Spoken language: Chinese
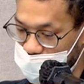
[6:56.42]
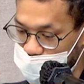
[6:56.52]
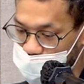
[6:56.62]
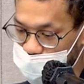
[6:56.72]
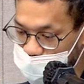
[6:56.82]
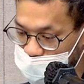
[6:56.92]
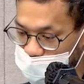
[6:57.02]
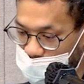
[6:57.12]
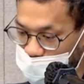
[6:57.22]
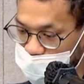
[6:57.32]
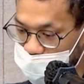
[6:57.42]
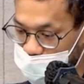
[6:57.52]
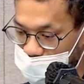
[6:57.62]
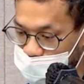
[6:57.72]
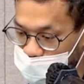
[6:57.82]
荧幕就是 iOS
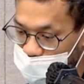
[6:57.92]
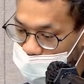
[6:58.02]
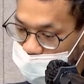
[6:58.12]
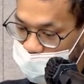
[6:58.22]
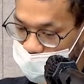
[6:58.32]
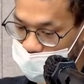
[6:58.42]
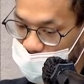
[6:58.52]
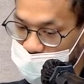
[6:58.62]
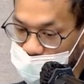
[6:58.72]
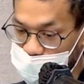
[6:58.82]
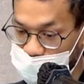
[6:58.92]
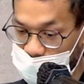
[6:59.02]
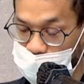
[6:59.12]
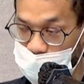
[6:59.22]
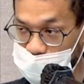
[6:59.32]
跟 Android。那基本上你可以用
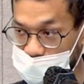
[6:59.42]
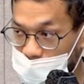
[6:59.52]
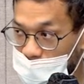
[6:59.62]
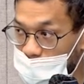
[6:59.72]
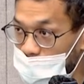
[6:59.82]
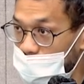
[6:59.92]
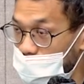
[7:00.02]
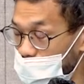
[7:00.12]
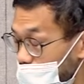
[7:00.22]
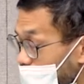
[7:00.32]
Compose 的语